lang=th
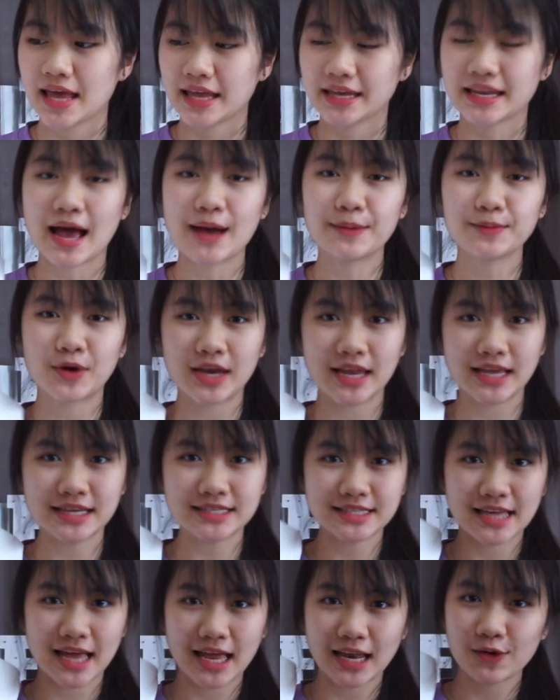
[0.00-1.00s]
ทำคอลเลก
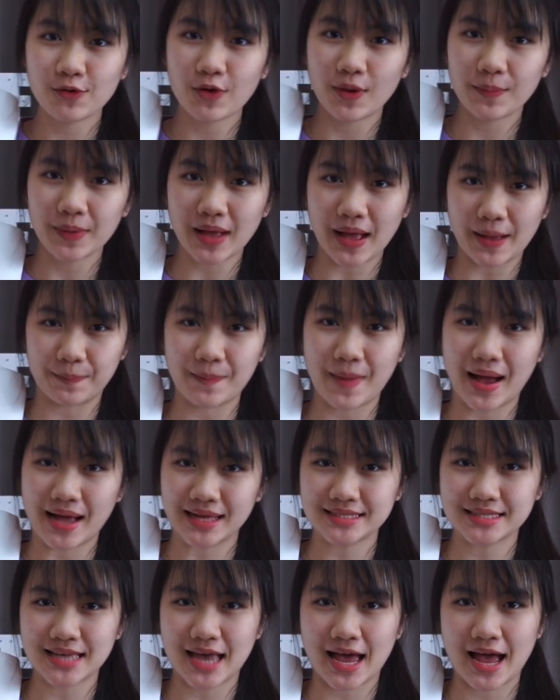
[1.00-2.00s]
ชันร่วมกับหมา
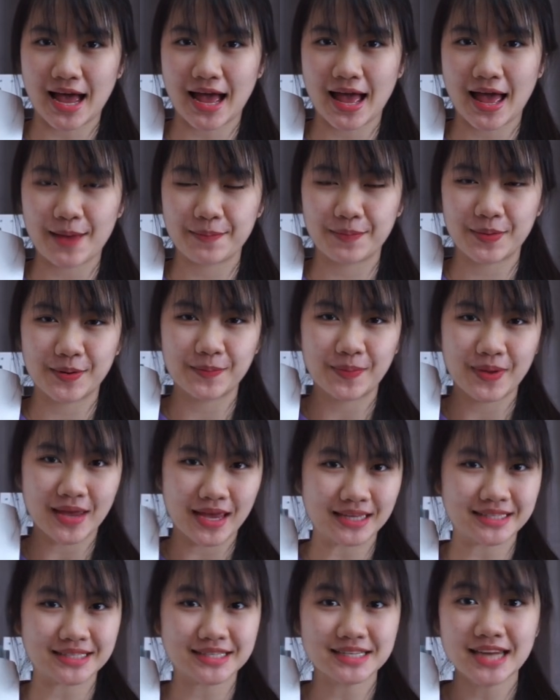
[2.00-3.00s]
จ๋าค่ะ เป็นเพจ
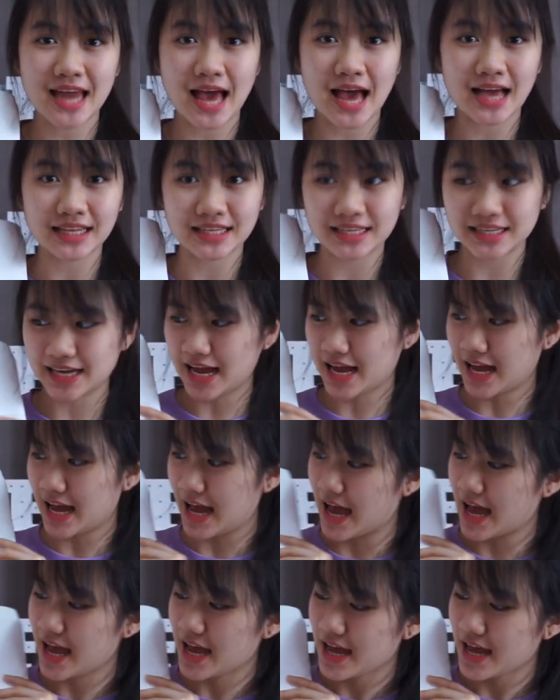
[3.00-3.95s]
ชื่อดังเลยนะคะ